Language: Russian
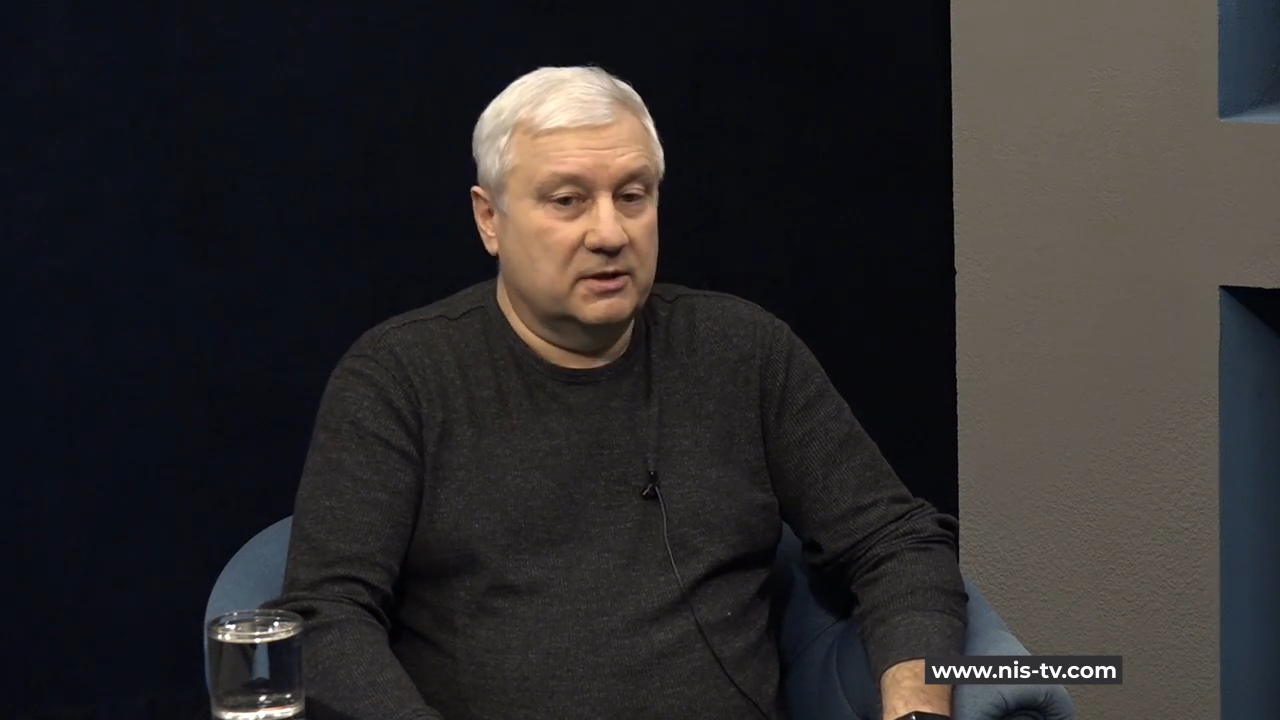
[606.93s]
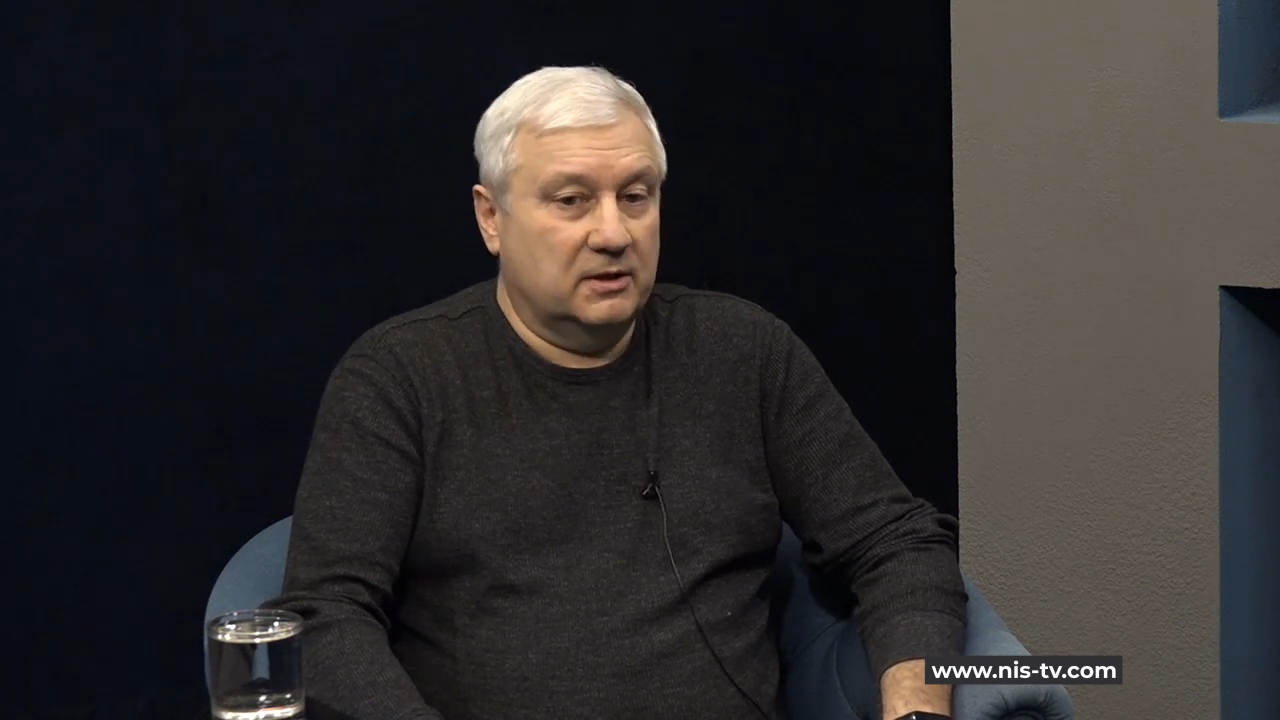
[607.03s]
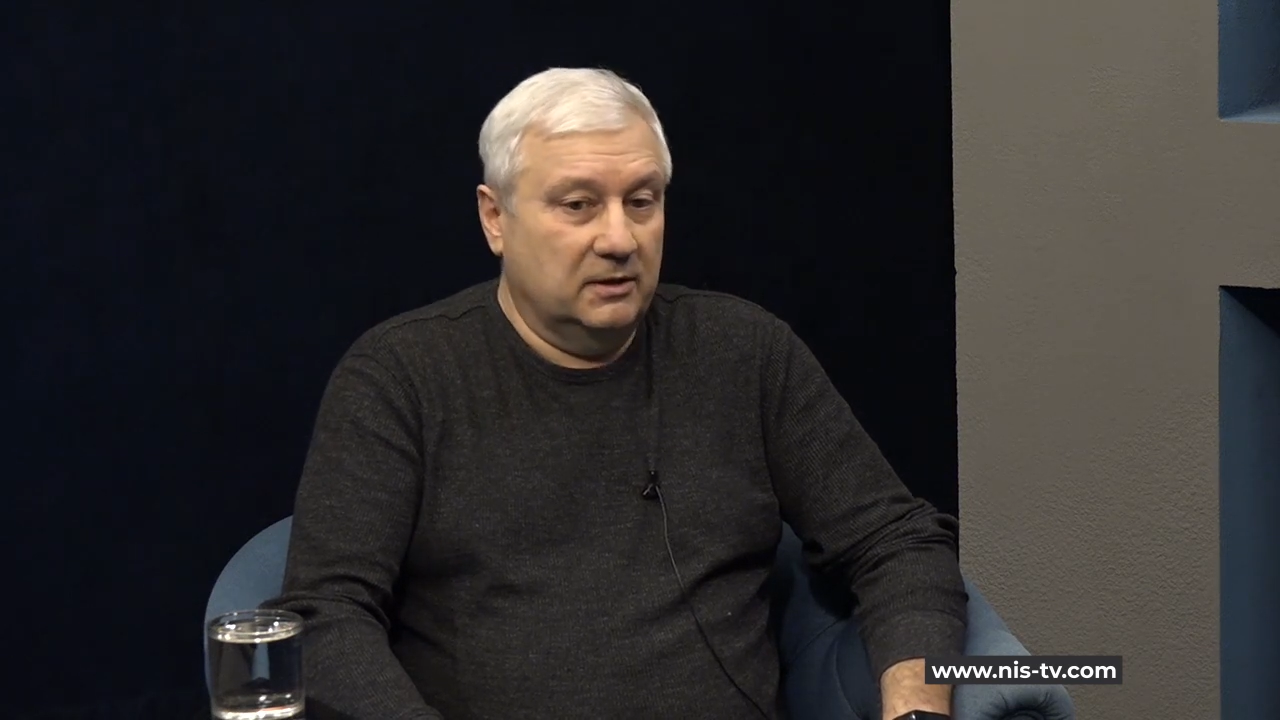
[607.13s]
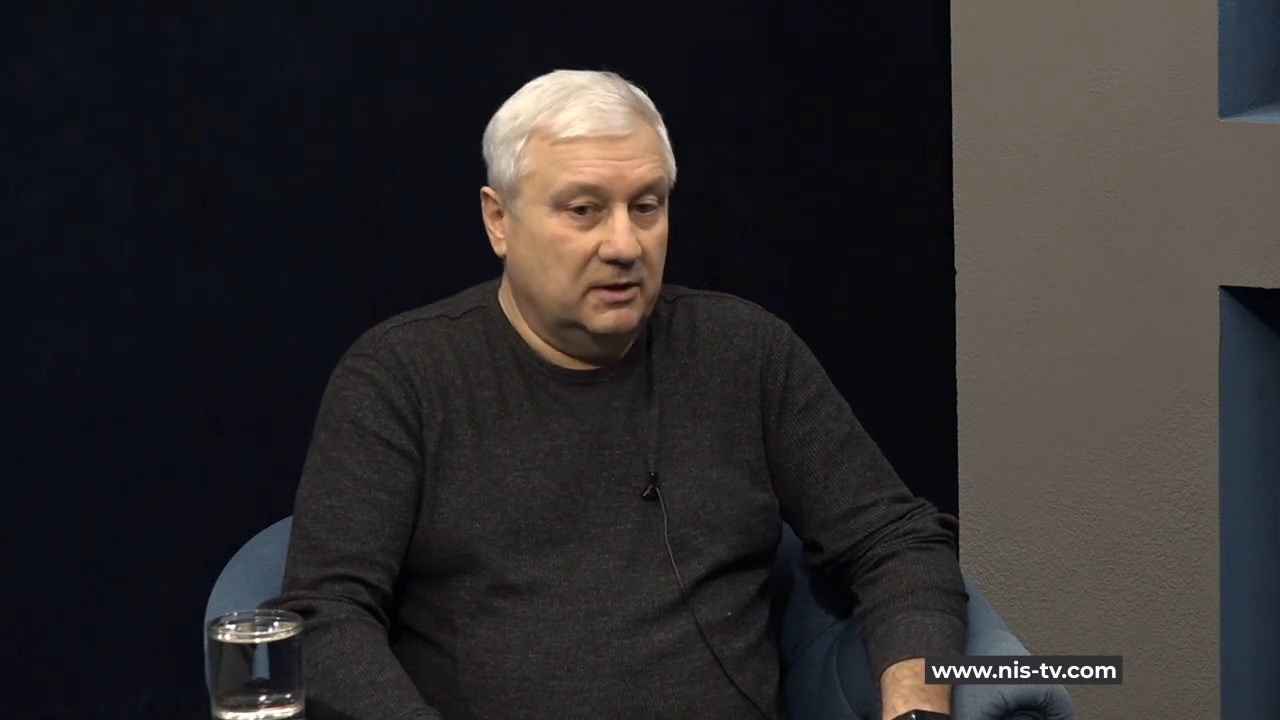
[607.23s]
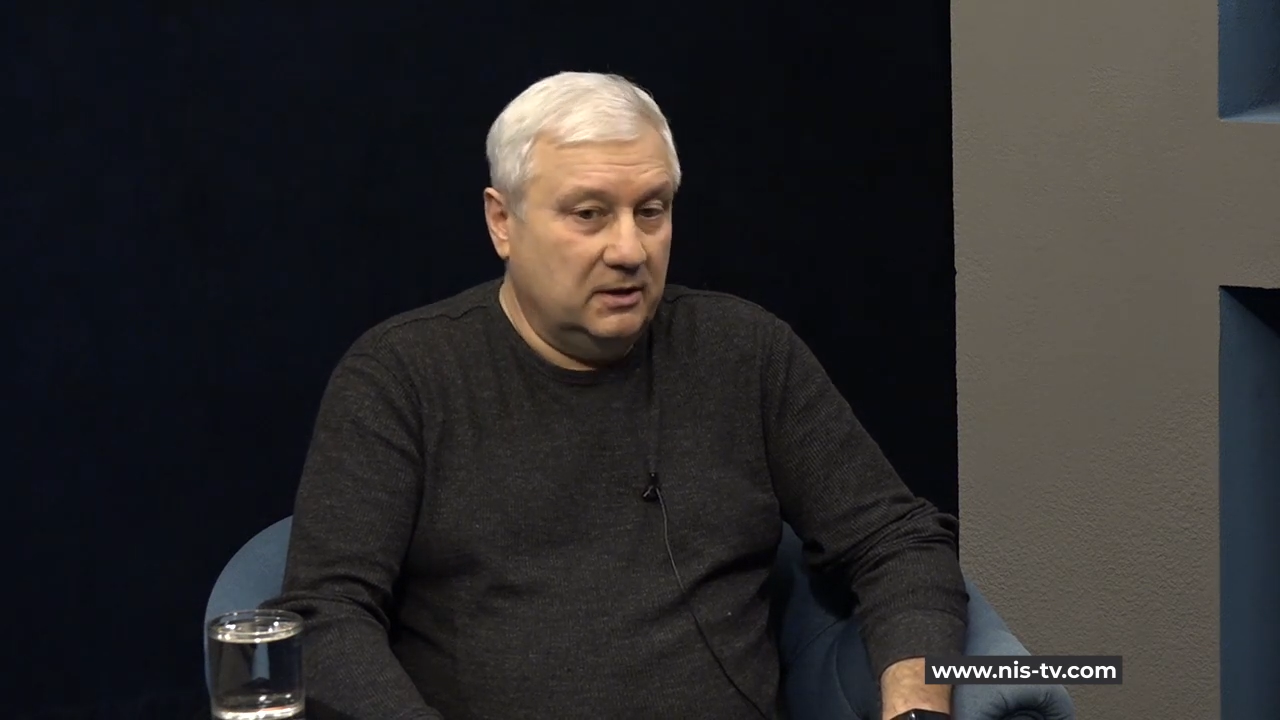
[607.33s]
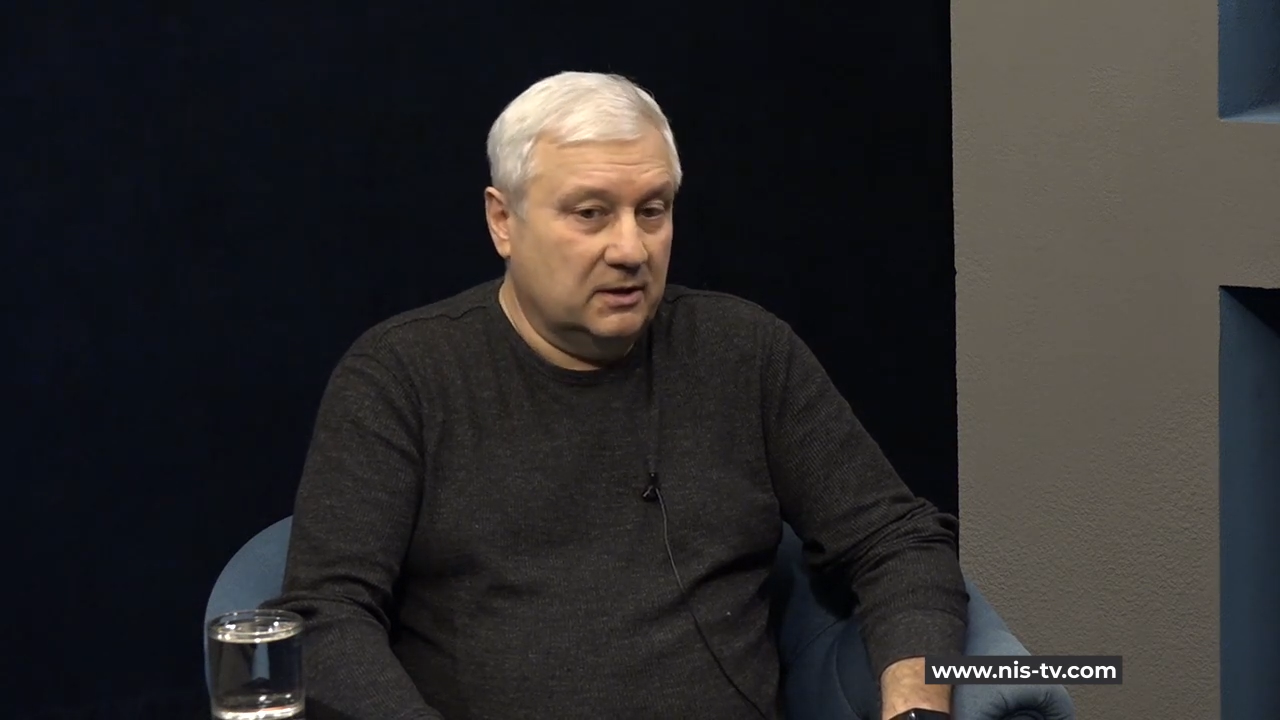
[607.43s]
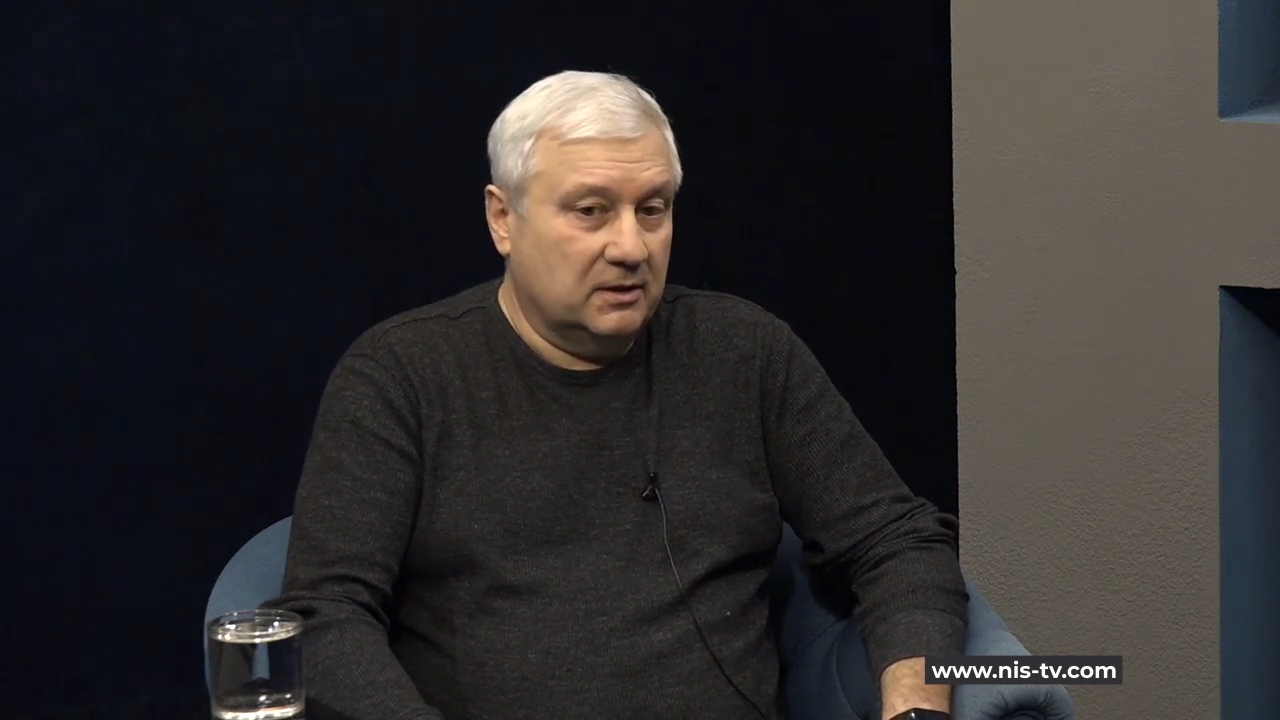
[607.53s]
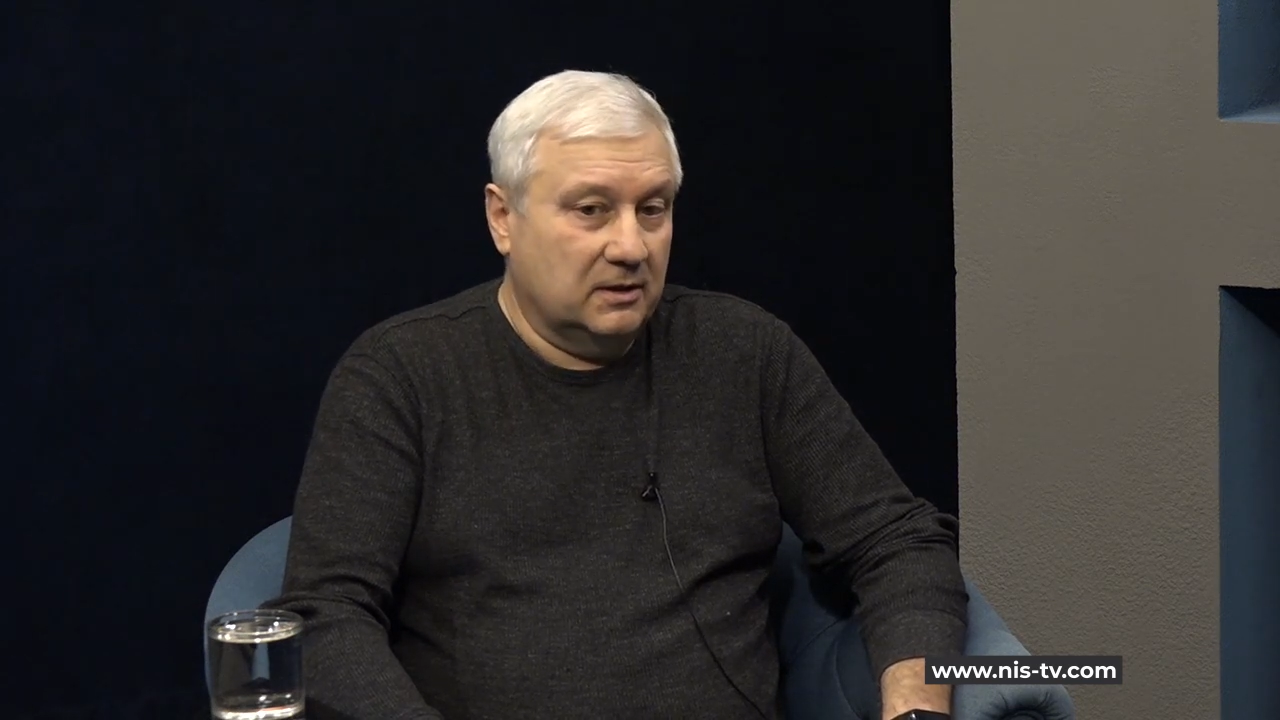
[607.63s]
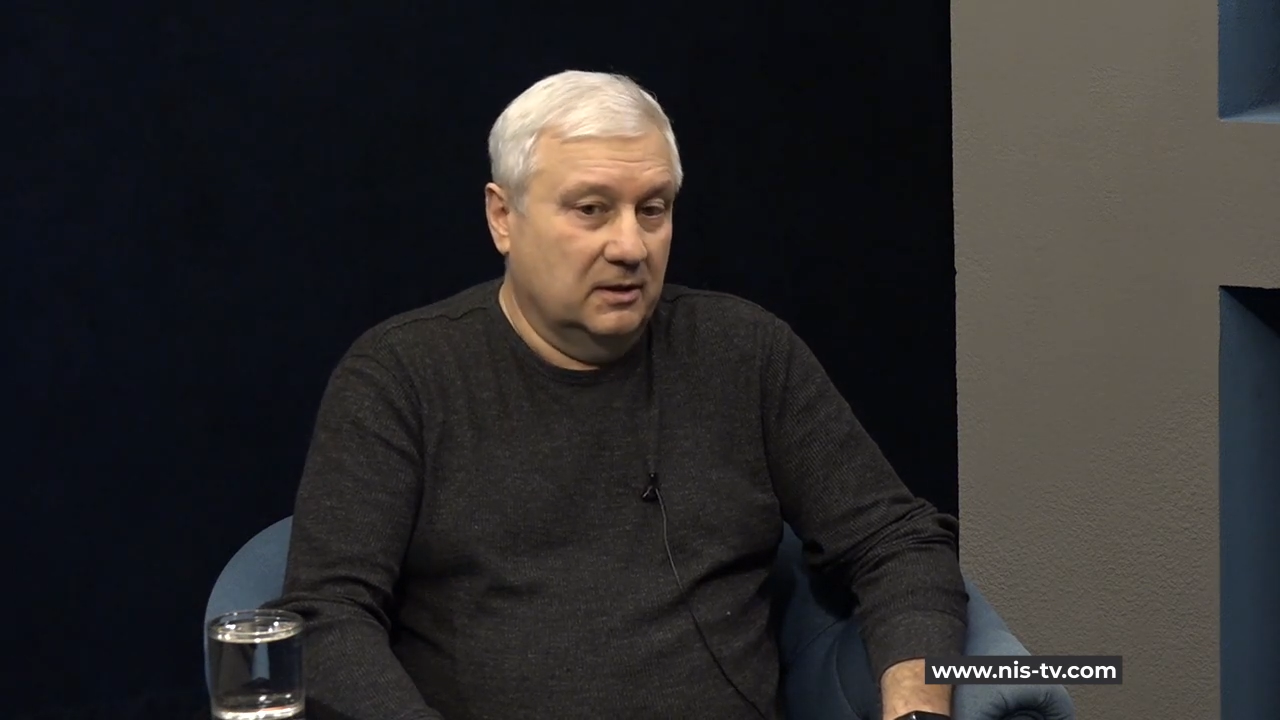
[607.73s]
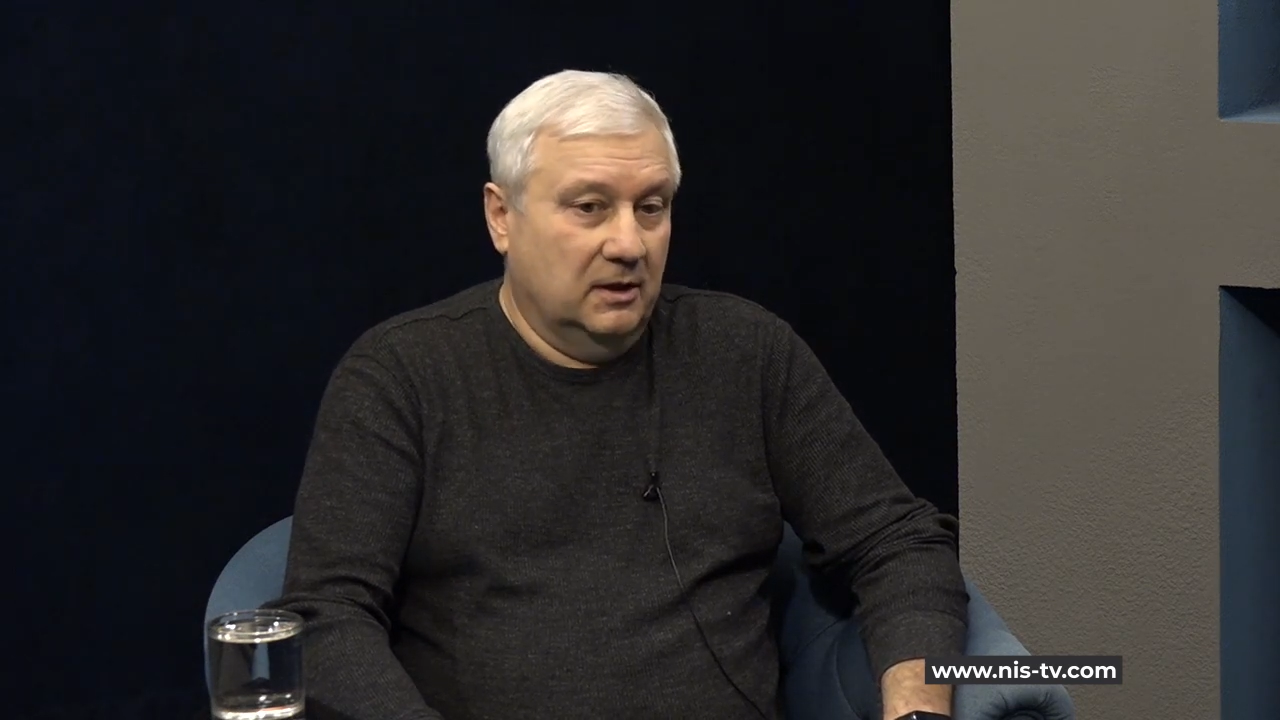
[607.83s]

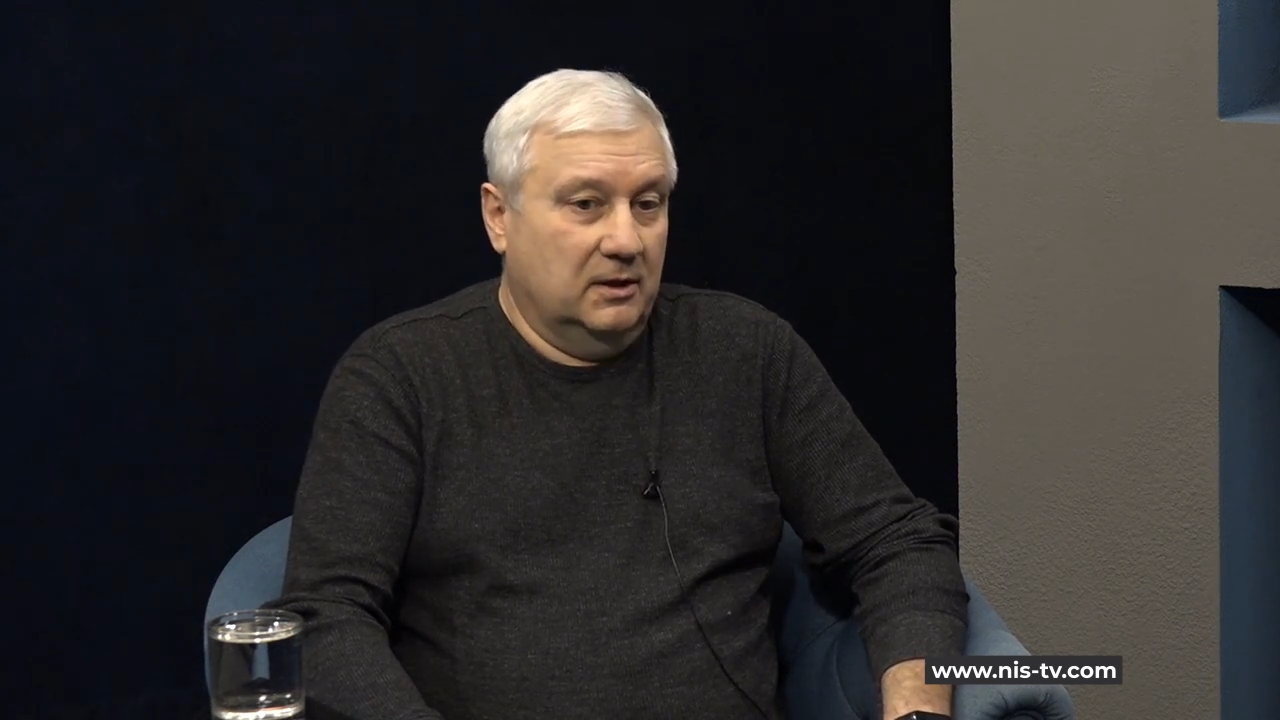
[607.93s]
контента.